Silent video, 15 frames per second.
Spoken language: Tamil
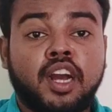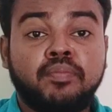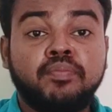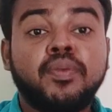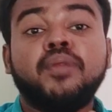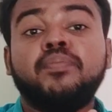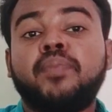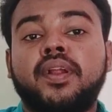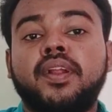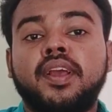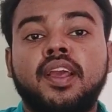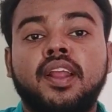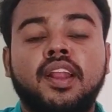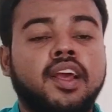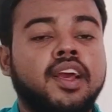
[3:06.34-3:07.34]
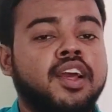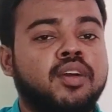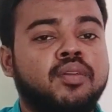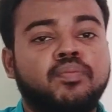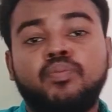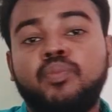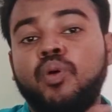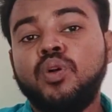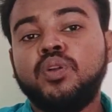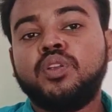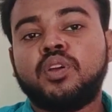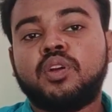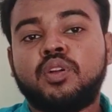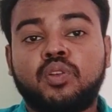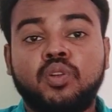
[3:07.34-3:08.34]
கம்பேர் பண்ண இல்லை
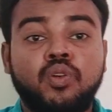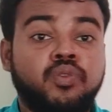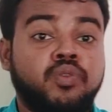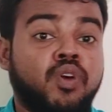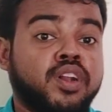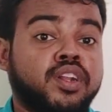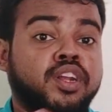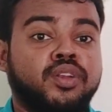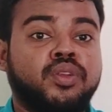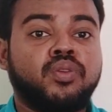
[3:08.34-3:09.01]
போட் டூ ஃபார்ட்டி